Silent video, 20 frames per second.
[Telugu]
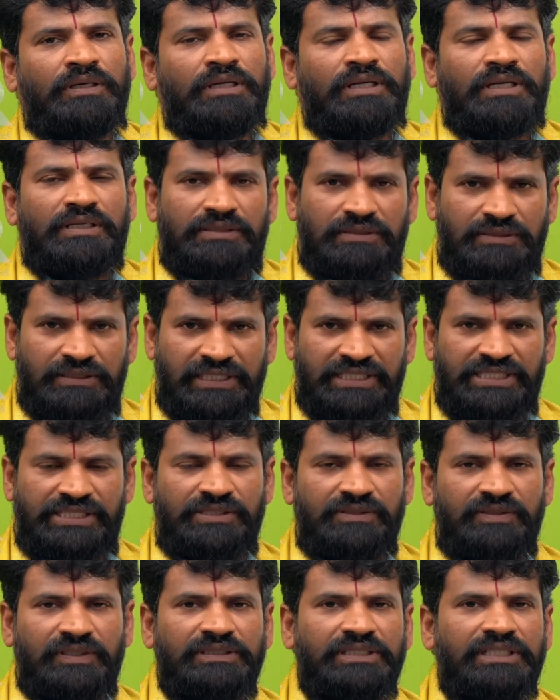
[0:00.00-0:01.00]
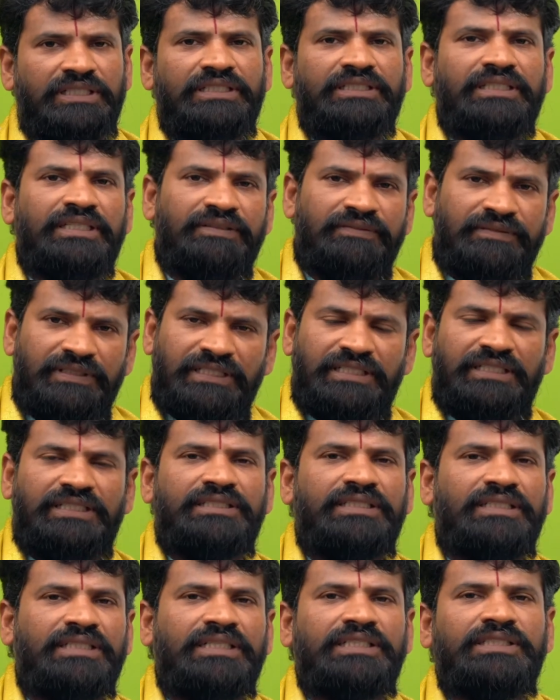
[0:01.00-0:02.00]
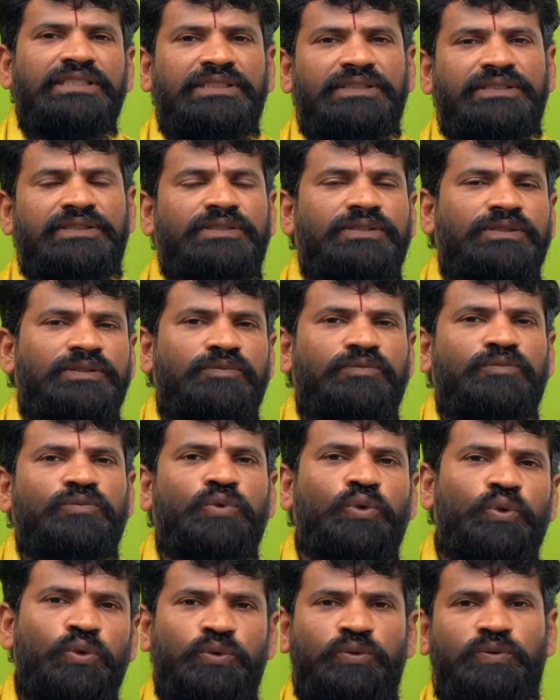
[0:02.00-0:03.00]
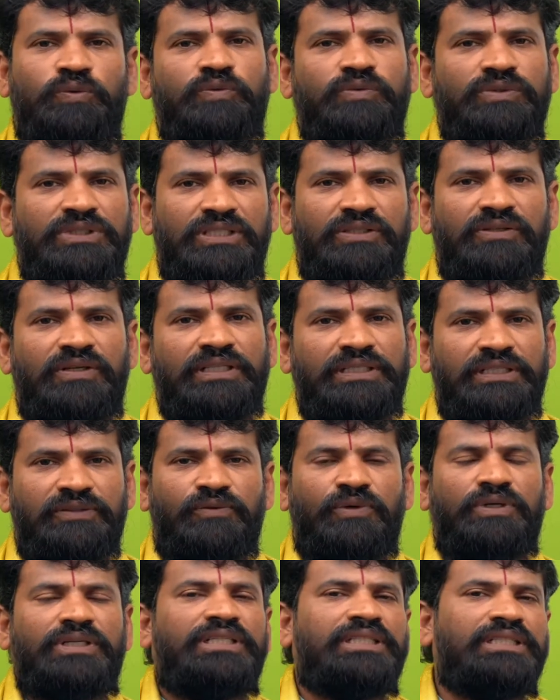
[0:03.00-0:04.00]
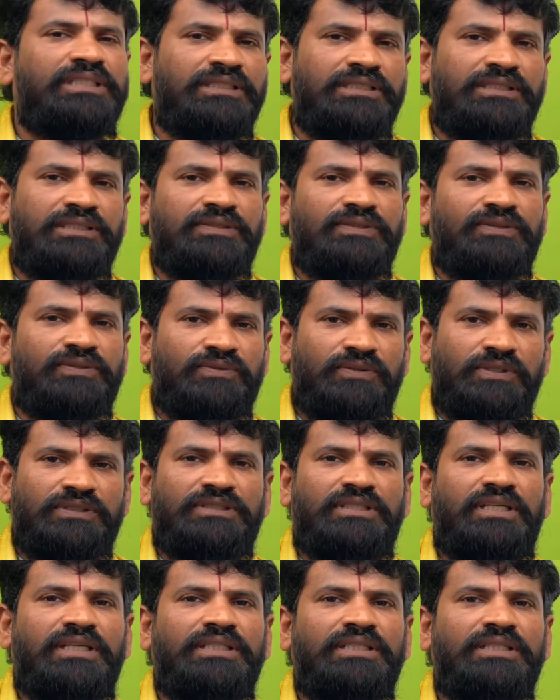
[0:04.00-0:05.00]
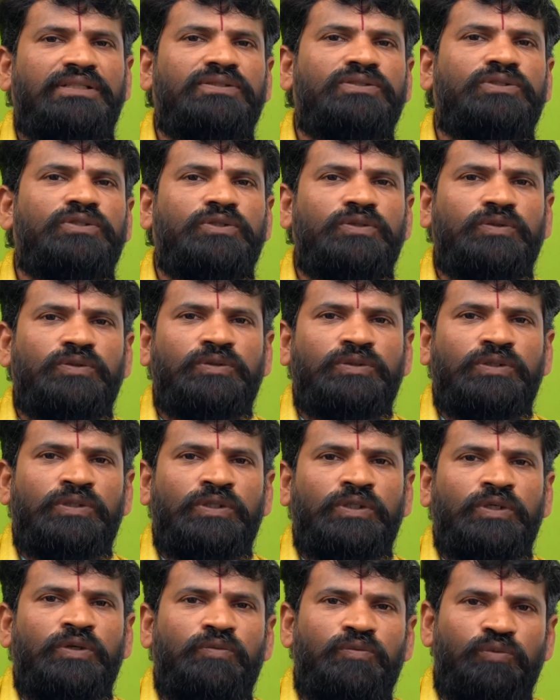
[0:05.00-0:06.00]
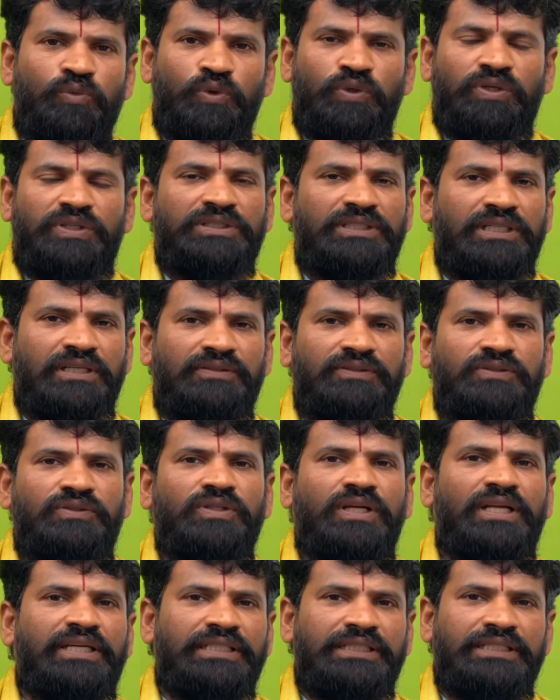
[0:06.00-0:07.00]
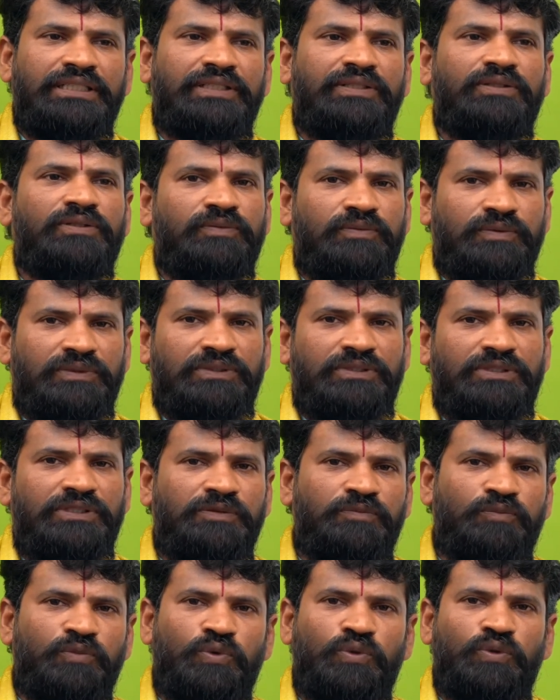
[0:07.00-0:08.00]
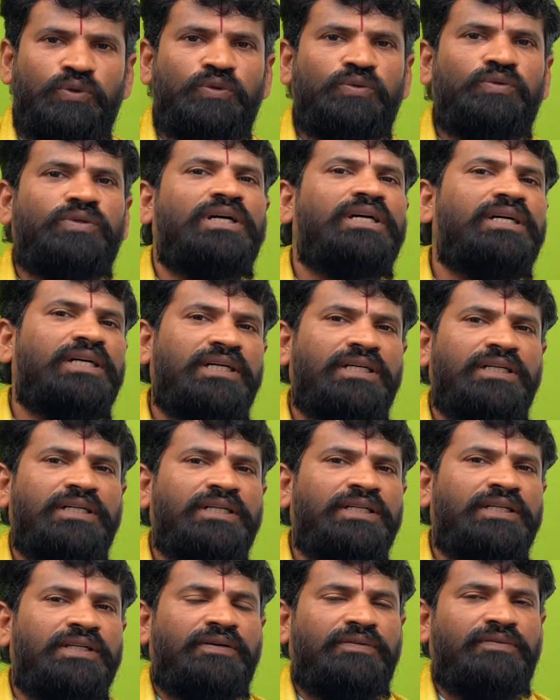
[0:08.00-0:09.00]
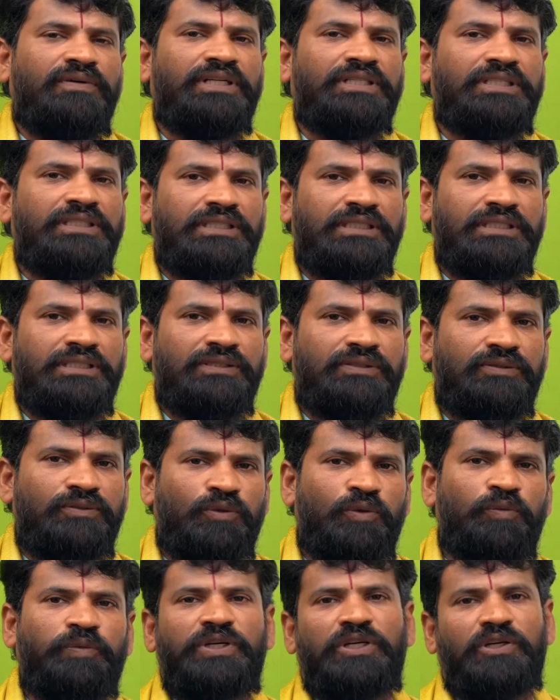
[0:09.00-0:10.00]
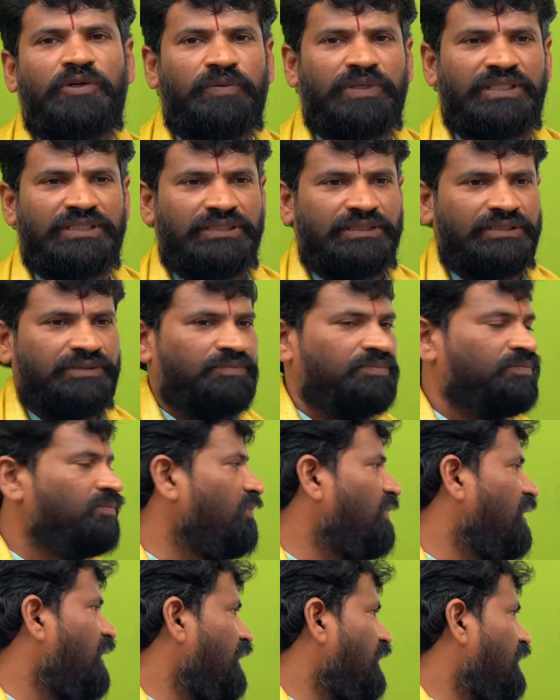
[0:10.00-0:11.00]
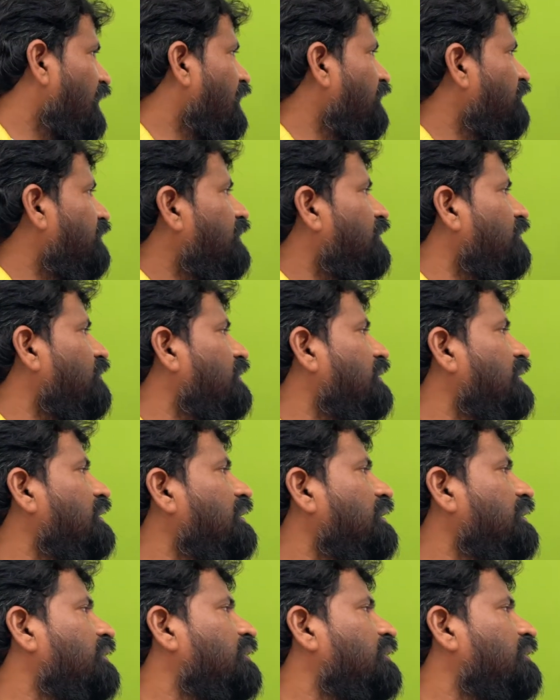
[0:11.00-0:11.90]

కాస్త దక్షిణం ఎందుకంటే ఎవరికైనా కానీ మూడు దిక్కులు అంటే ఒకటి స్వస్థానం కావచ్చు మూడోది కావచ్చు అలాగే ఏడోది ఈ మూడు కూడా వారికి ఉపయోగపడతాయి అలాగే ఆ వర్గుకి